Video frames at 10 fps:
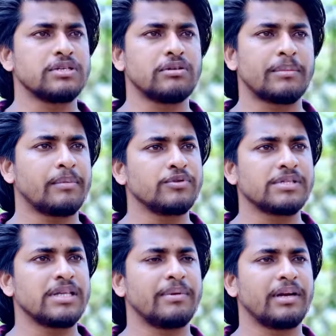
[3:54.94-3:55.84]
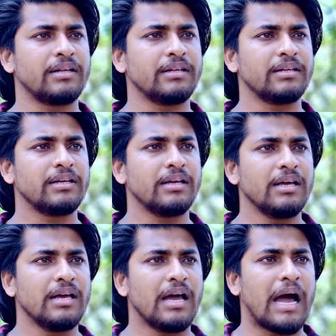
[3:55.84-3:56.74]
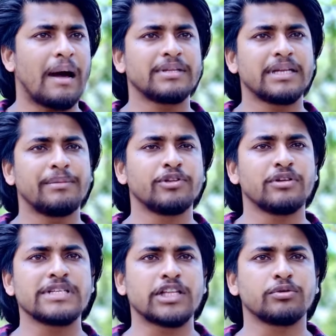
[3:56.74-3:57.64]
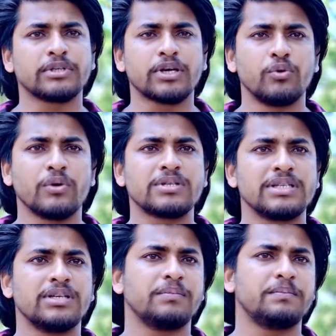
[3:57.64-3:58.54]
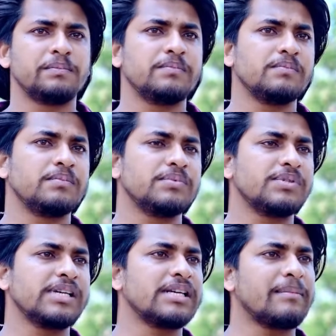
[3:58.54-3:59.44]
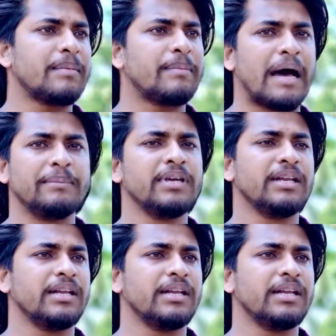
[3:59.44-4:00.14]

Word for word: ছিল আমরা বুঝতেই পারিনি আমাদের ভিতরে যে এত বড় একটা রোগ ছিল সেটা আমরা ভাবিই